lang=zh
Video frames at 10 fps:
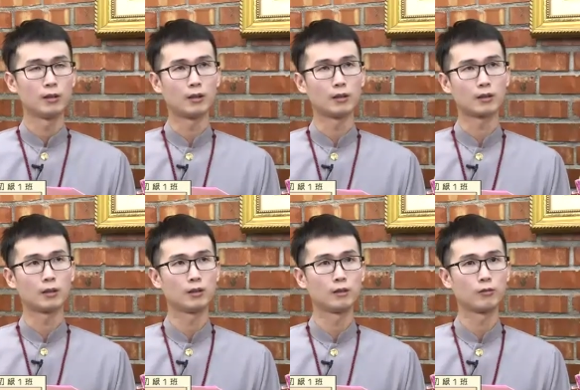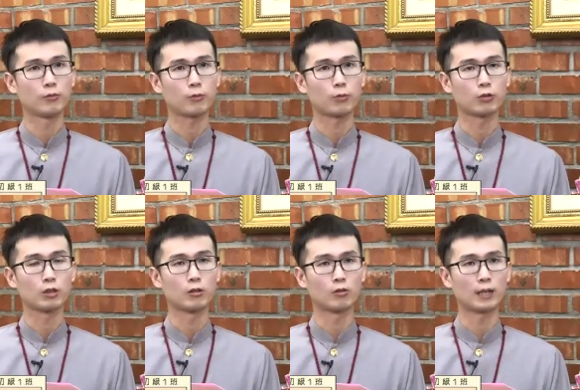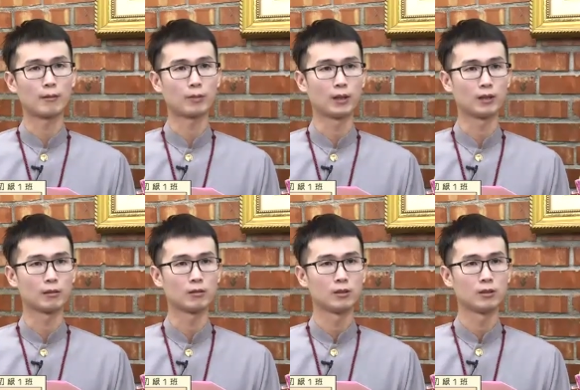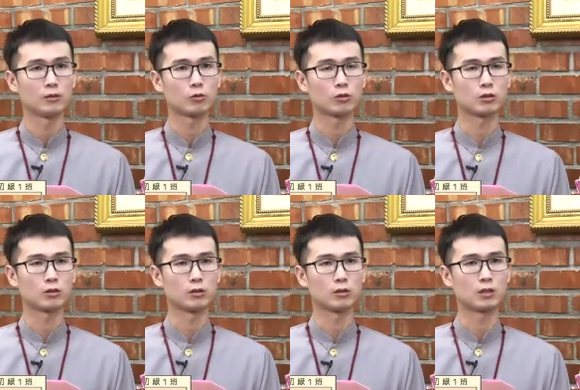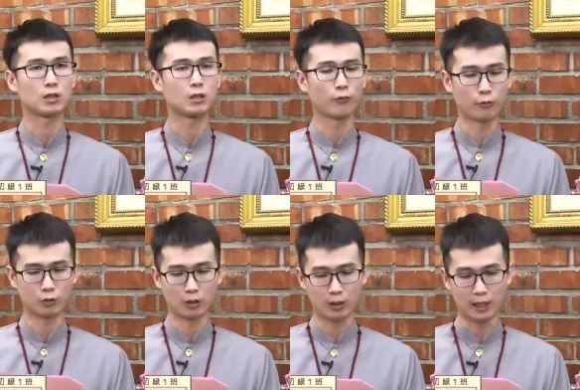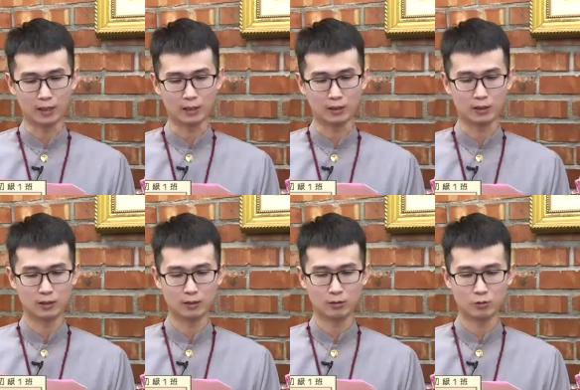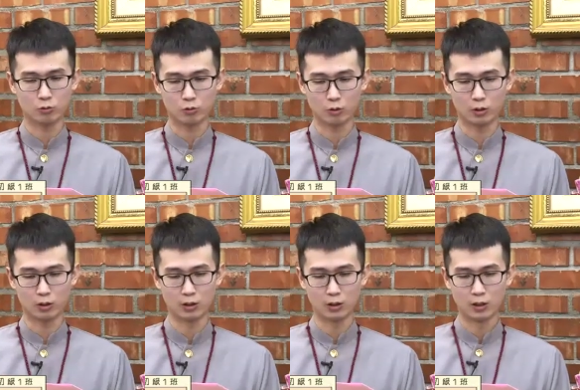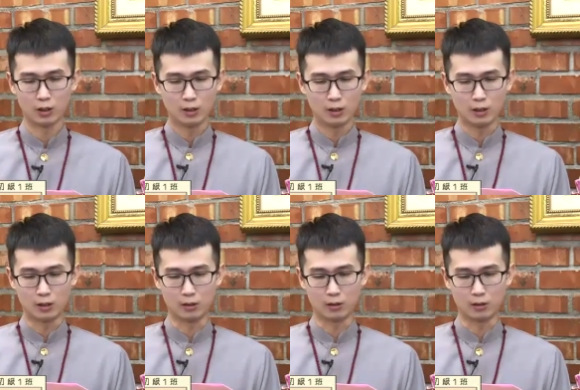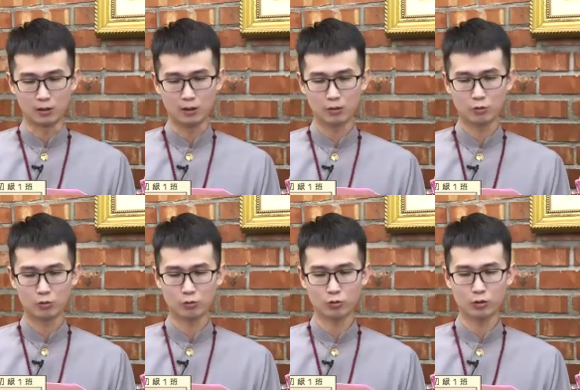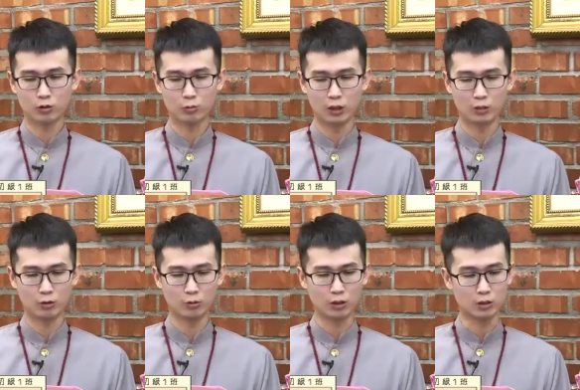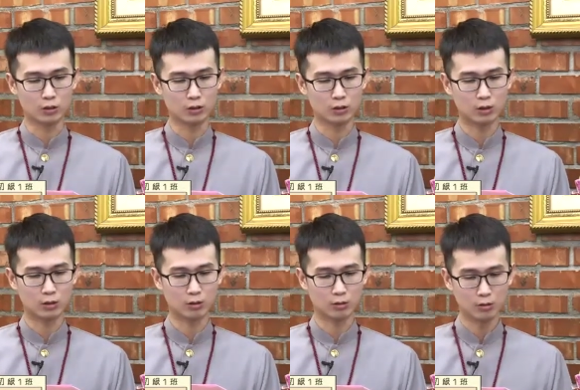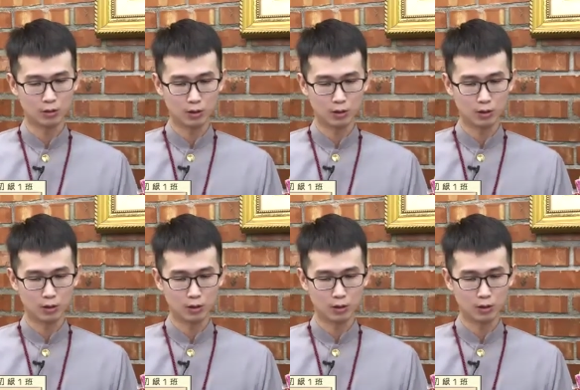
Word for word: 呃，跟土地公那边就是祈福的话，也可以说。呃，因宿世未修，以致深，